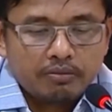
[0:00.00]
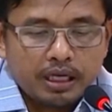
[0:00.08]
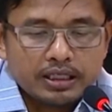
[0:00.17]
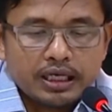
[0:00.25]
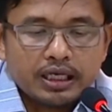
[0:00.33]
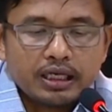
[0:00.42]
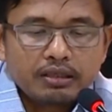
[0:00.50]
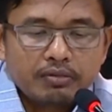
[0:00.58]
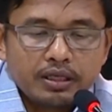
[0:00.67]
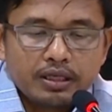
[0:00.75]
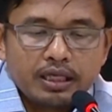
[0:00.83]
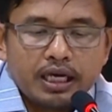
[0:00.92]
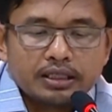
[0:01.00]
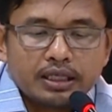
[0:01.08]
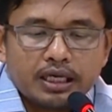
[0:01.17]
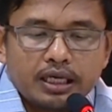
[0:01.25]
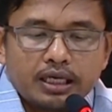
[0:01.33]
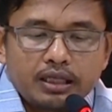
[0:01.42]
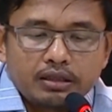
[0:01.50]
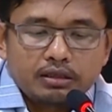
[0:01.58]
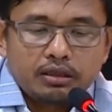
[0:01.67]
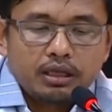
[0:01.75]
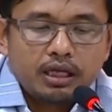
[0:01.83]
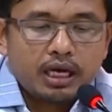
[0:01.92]
berdasarkan berita acara
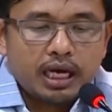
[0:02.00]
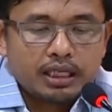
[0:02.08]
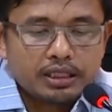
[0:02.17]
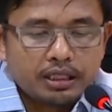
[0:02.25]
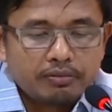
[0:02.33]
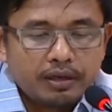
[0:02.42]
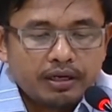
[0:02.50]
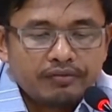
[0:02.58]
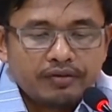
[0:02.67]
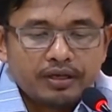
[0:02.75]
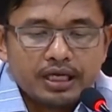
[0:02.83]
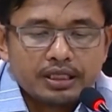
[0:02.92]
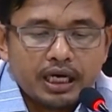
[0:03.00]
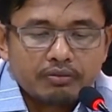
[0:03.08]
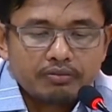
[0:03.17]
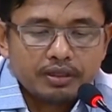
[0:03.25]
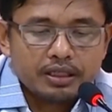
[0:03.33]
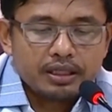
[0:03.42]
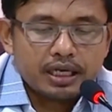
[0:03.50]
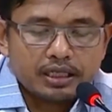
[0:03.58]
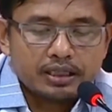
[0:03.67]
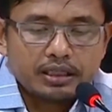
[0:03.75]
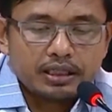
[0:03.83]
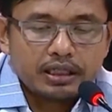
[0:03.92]
hasil verifikasi
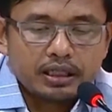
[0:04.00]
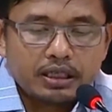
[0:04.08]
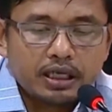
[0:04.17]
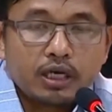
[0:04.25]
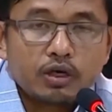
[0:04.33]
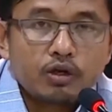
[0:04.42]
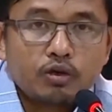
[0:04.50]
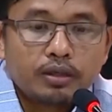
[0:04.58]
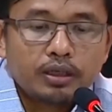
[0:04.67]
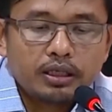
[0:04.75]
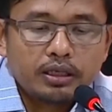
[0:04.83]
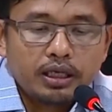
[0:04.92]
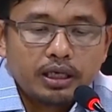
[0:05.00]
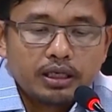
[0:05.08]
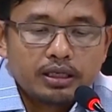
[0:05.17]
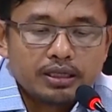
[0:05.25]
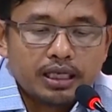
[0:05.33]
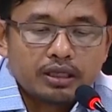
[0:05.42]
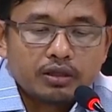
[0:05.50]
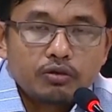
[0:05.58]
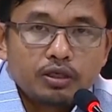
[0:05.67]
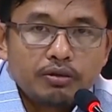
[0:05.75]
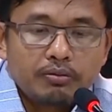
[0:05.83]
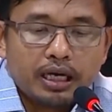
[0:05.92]
administrasi dengan nomor
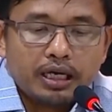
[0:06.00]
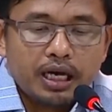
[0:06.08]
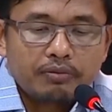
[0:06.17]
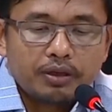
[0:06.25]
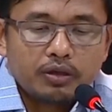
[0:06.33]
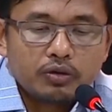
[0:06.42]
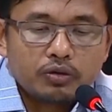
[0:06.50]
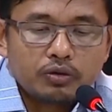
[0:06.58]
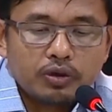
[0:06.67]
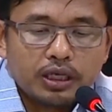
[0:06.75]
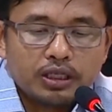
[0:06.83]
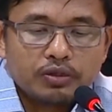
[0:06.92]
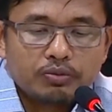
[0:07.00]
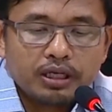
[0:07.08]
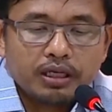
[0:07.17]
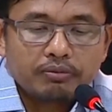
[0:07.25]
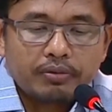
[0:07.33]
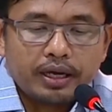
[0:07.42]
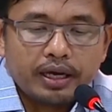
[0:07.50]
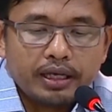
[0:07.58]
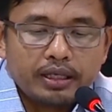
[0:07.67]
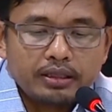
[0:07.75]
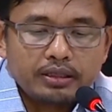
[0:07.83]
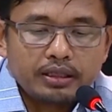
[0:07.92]
1587 garis miring
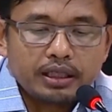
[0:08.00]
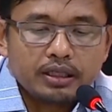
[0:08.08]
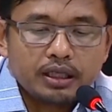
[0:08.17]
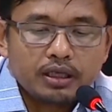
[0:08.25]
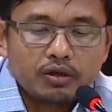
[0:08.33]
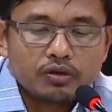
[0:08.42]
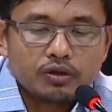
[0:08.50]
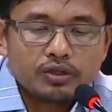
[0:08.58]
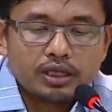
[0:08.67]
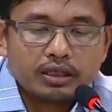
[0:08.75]
PL titik 01